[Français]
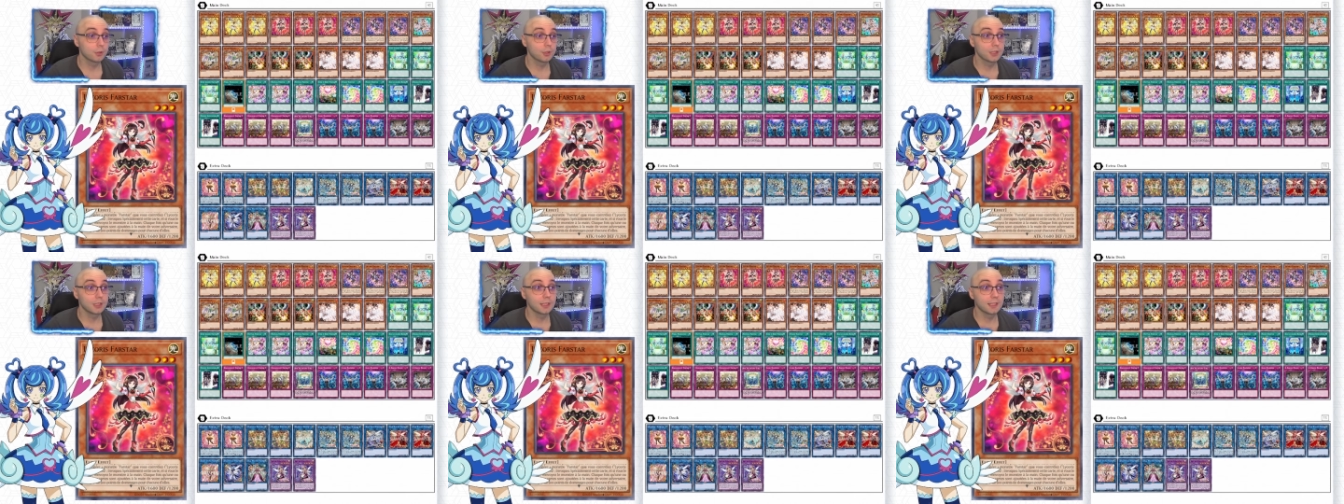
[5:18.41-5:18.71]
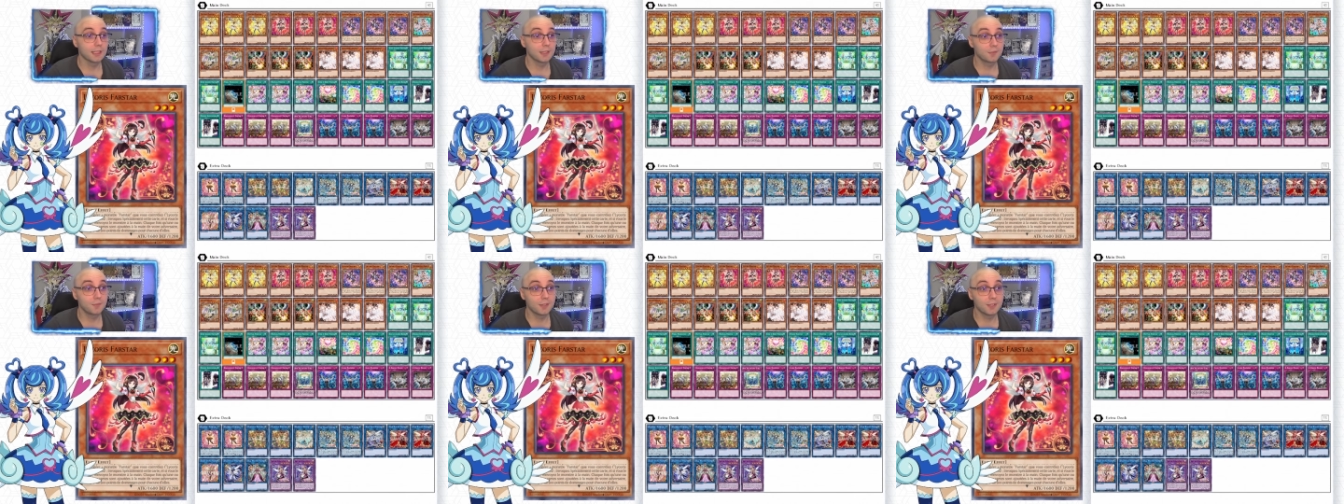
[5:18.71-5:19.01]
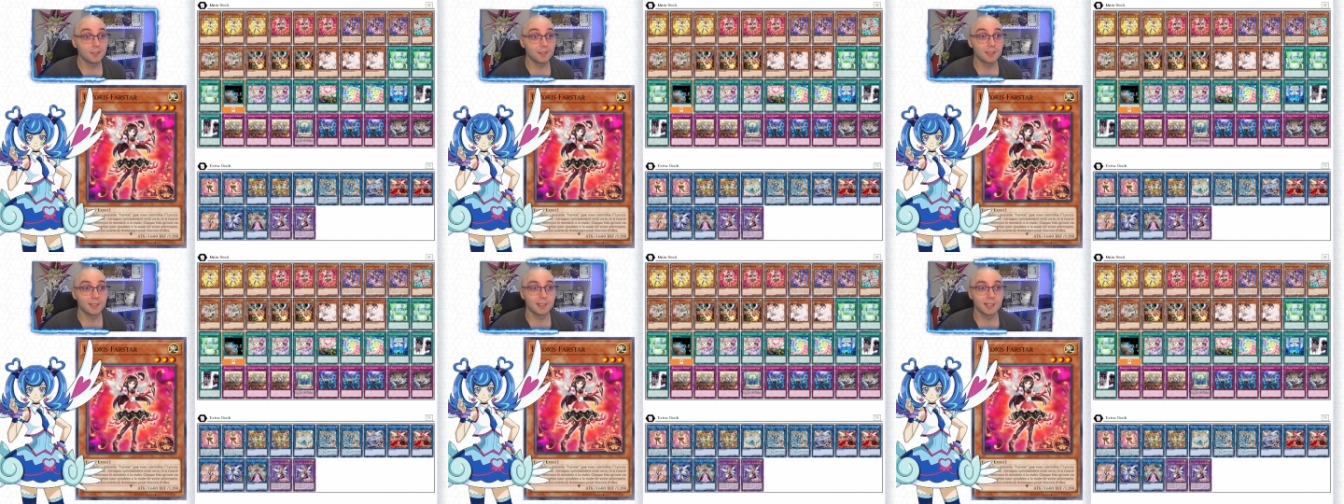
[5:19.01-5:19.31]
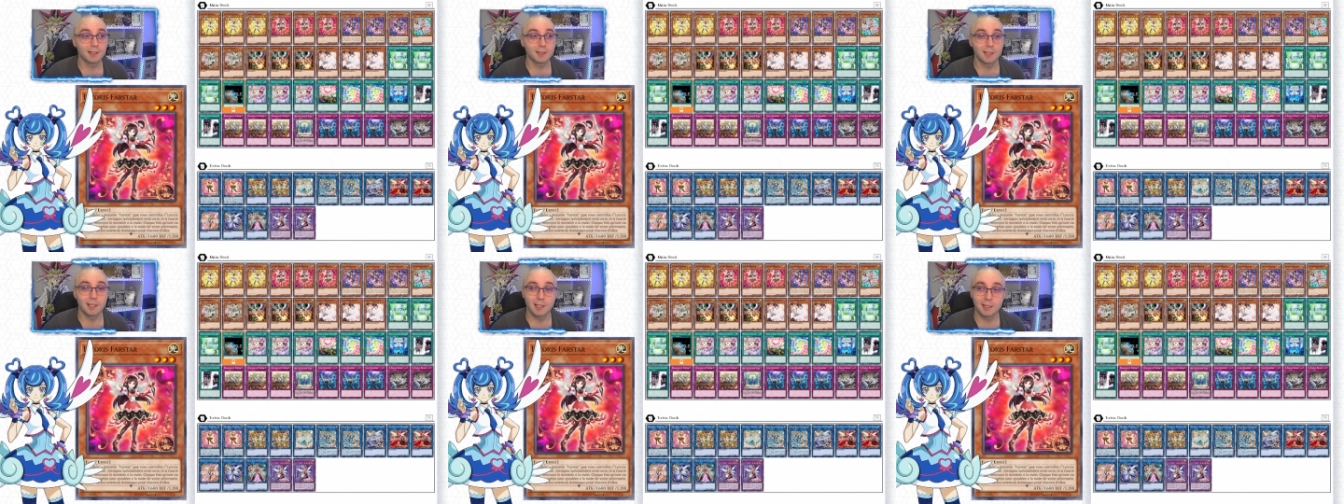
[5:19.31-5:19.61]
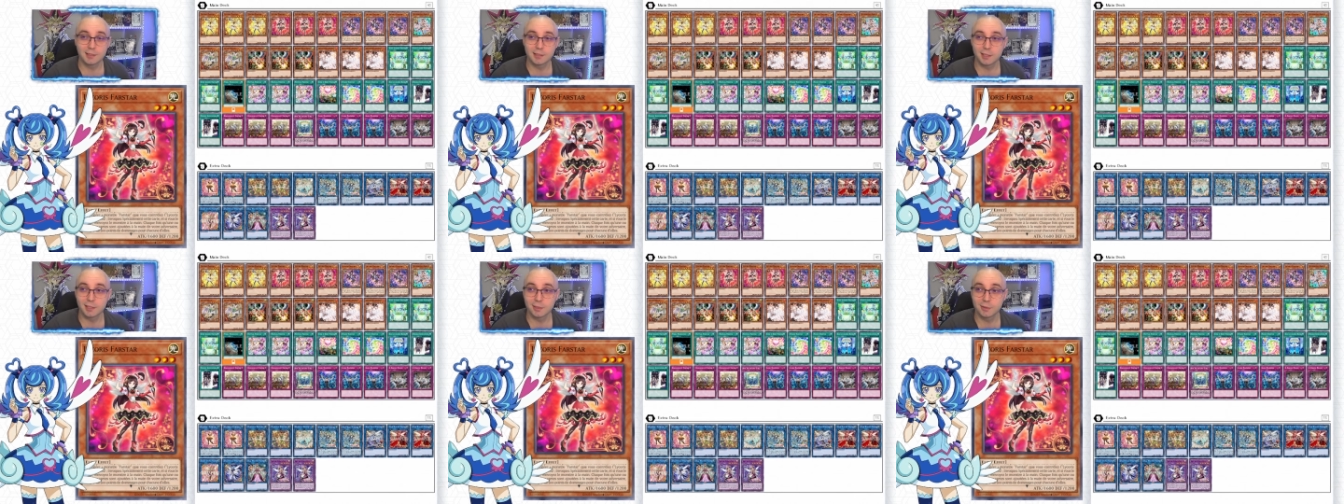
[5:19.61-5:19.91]
il y avait des cartes
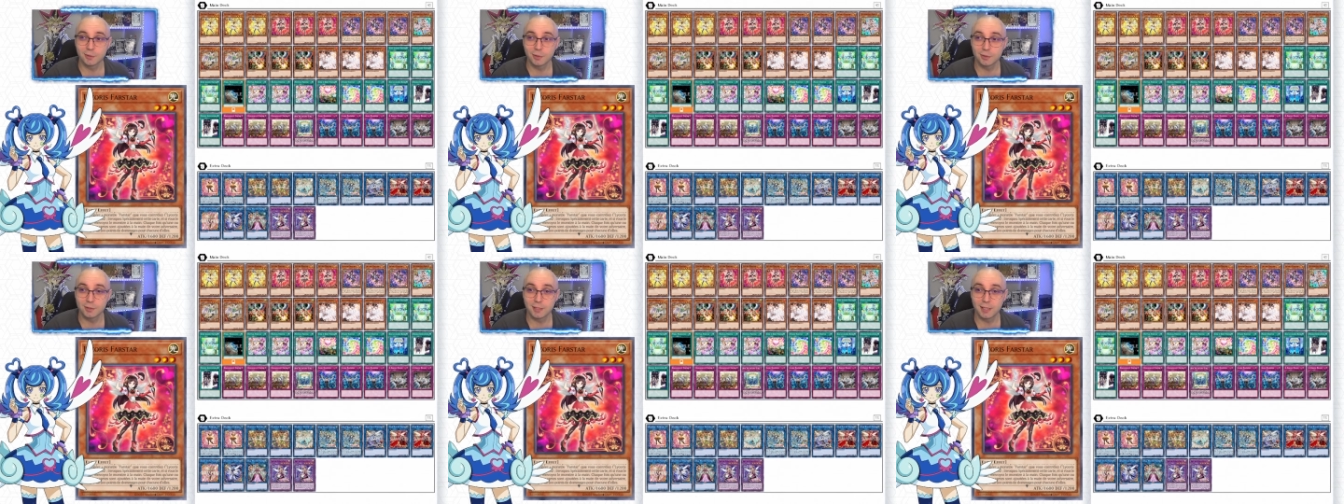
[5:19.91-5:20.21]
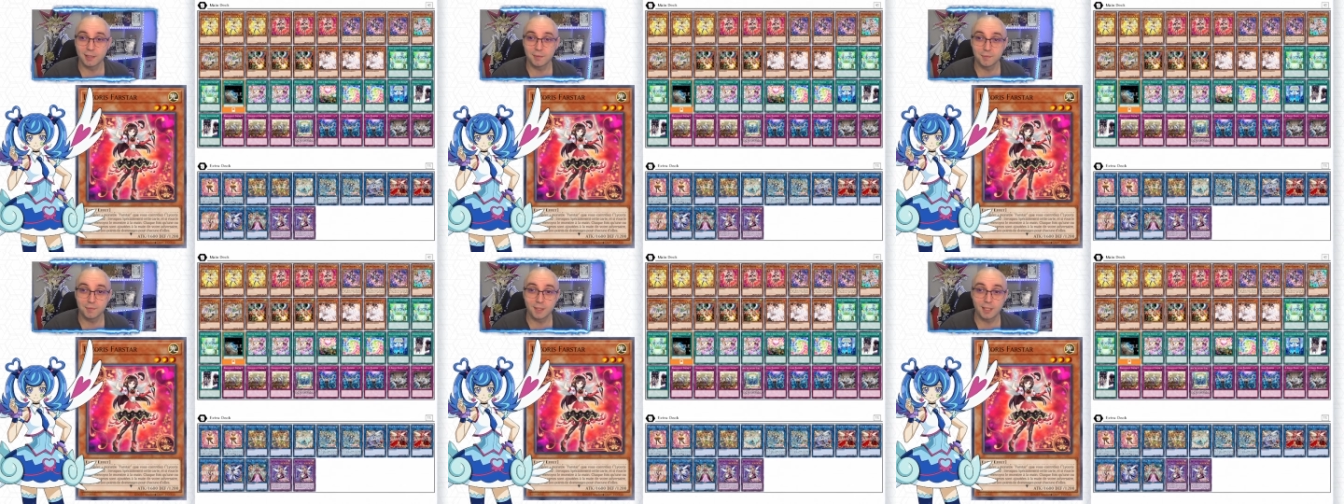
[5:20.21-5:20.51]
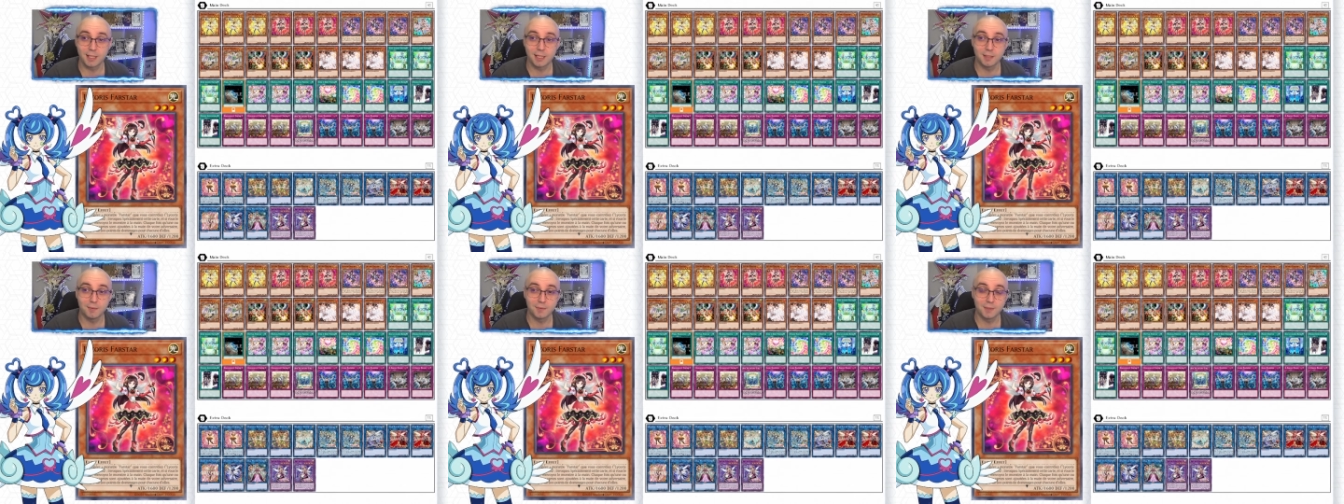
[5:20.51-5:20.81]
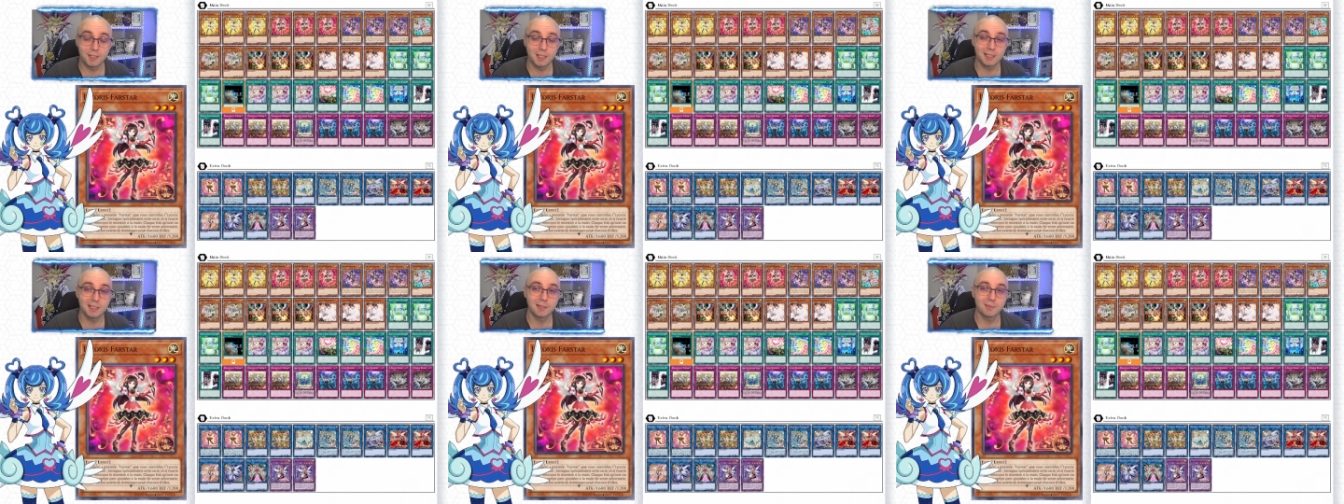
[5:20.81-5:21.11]
assez rigolotes à faire avec,